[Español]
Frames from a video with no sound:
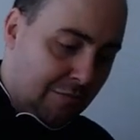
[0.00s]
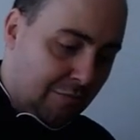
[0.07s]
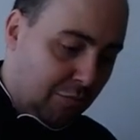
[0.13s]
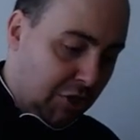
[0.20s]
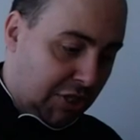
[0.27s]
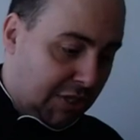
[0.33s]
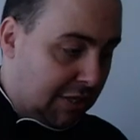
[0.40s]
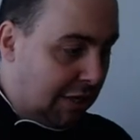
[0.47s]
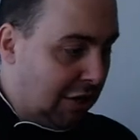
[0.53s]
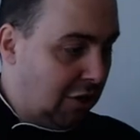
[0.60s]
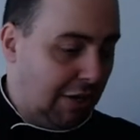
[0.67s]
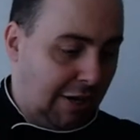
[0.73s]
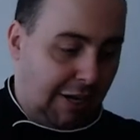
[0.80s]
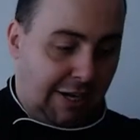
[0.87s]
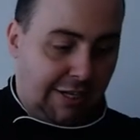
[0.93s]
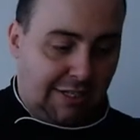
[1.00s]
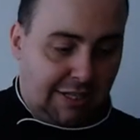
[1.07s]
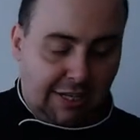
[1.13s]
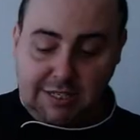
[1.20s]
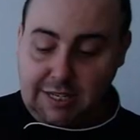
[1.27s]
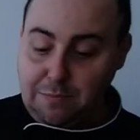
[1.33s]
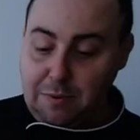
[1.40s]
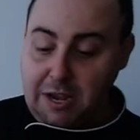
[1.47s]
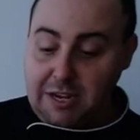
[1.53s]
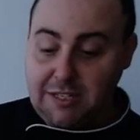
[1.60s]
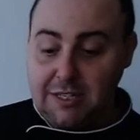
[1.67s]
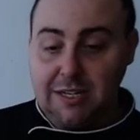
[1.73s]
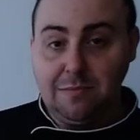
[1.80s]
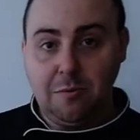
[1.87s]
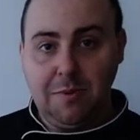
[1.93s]
Pues este, este
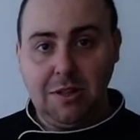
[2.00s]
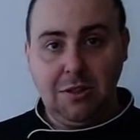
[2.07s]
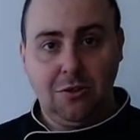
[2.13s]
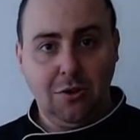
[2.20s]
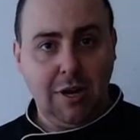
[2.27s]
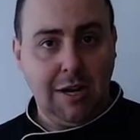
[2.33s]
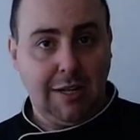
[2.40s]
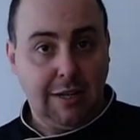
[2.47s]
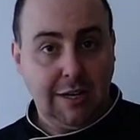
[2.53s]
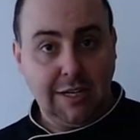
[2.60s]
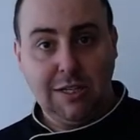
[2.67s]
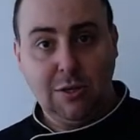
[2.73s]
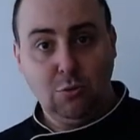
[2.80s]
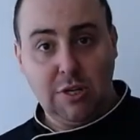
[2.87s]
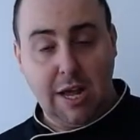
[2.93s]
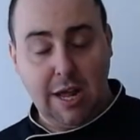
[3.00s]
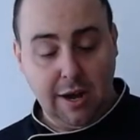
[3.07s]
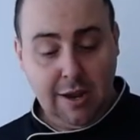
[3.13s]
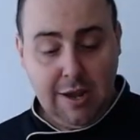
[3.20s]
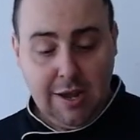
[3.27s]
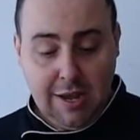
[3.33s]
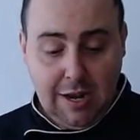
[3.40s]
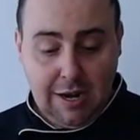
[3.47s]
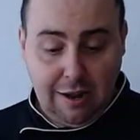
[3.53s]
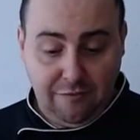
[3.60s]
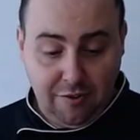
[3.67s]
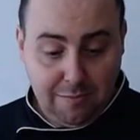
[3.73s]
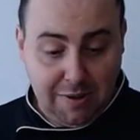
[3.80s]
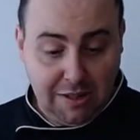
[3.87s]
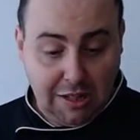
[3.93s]
es, el, momento en el que tenéis que usar la
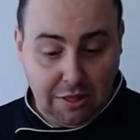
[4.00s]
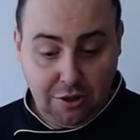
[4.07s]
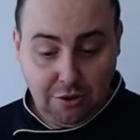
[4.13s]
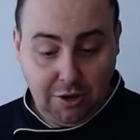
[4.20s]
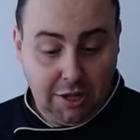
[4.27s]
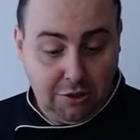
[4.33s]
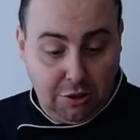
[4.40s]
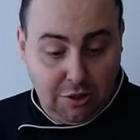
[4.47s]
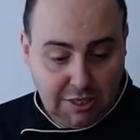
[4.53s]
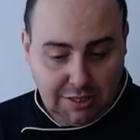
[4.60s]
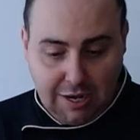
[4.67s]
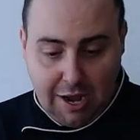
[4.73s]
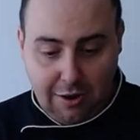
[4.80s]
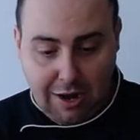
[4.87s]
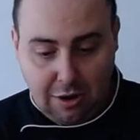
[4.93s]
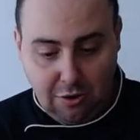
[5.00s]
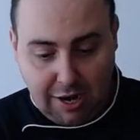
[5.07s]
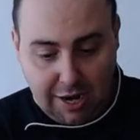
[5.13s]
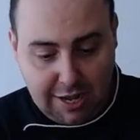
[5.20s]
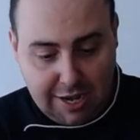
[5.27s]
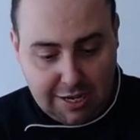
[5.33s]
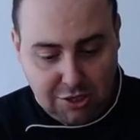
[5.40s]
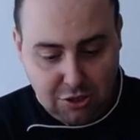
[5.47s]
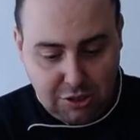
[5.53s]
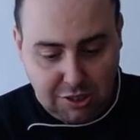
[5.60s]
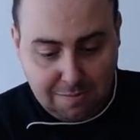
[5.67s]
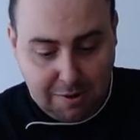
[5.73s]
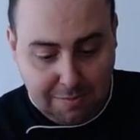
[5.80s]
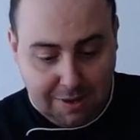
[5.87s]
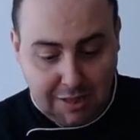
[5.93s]
fermentación. Entonces, ahora lo que haría yo
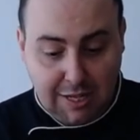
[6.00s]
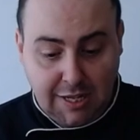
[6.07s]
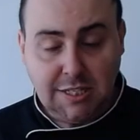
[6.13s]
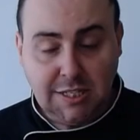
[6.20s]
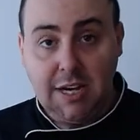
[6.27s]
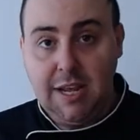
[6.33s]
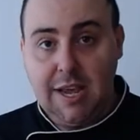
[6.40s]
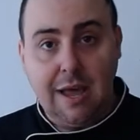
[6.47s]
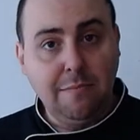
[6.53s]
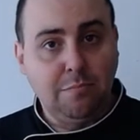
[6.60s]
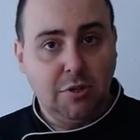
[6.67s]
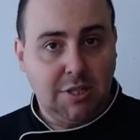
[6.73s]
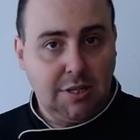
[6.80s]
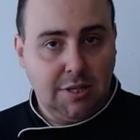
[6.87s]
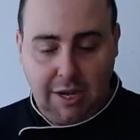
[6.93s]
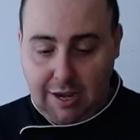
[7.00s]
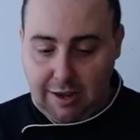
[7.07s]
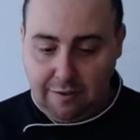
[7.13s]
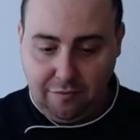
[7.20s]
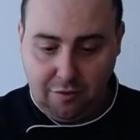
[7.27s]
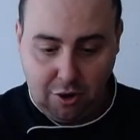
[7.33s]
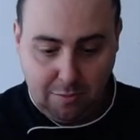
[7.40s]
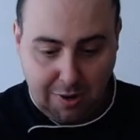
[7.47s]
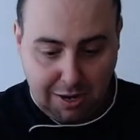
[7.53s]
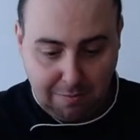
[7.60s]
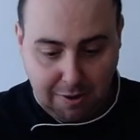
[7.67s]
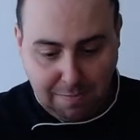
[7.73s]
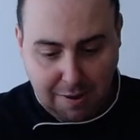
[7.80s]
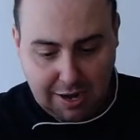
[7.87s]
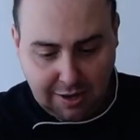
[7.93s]
simplemente sería pues eh, formar
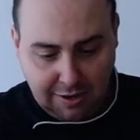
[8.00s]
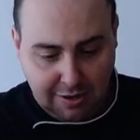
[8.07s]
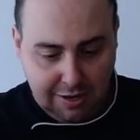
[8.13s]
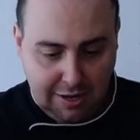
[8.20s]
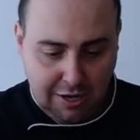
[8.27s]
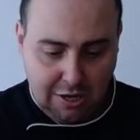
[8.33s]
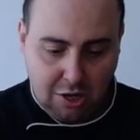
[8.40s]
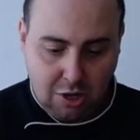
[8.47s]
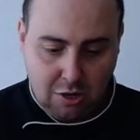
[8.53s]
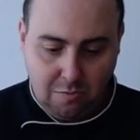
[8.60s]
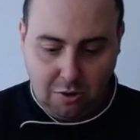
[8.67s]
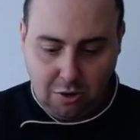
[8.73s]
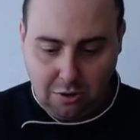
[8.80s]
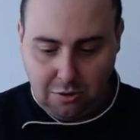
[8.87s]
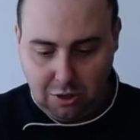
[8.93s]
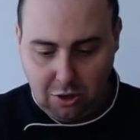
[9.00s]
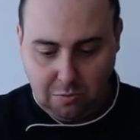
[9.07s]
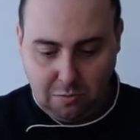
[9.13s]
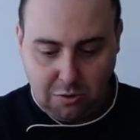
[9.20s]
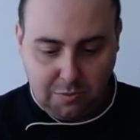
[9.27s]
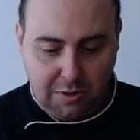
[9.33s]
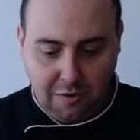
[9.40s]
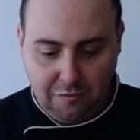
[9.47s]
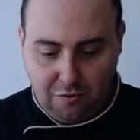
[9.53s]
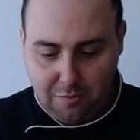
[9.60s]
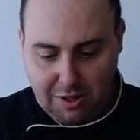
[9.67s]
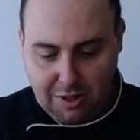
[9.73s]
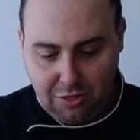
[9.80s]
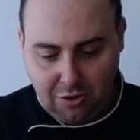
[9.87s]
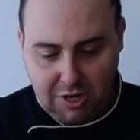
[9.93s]
mi pan, como lo hemos venido
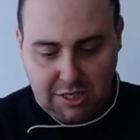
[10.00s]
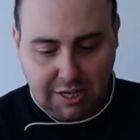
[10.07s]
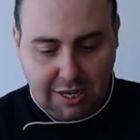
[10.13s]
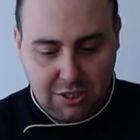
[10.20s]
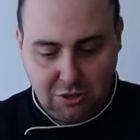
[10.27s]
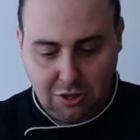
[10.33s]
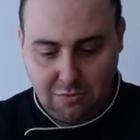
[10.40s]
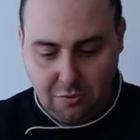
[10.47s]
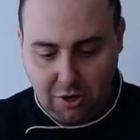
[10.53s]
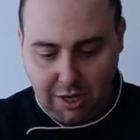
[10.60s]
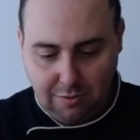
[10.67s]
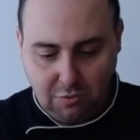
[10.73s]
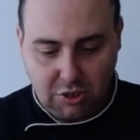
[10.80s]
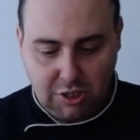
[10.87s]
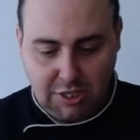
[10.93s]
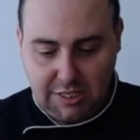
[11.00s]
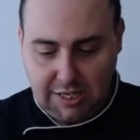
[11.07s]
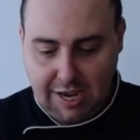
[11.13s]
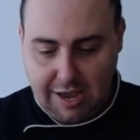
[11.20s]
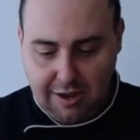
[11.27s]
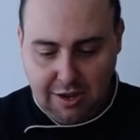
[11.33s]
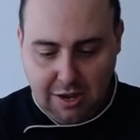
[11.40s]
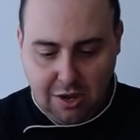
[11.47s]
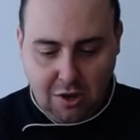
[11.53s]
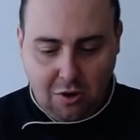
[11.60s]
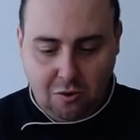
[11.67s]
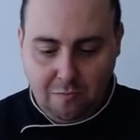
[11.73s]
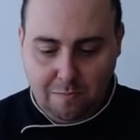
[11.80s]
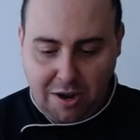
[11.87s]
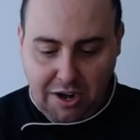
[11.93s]
formando, en este caso como queremos que sea
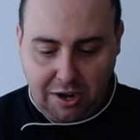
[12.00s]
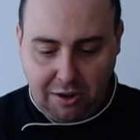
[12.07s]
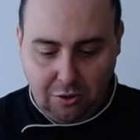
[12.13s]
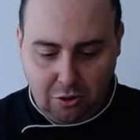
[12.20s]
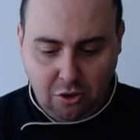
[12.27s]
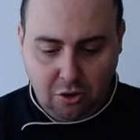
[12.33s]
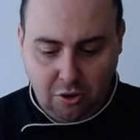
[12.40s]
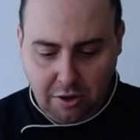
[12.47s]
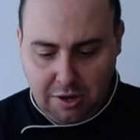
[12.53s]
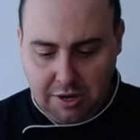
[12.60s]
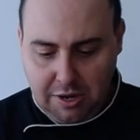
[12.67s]
un pan redondo.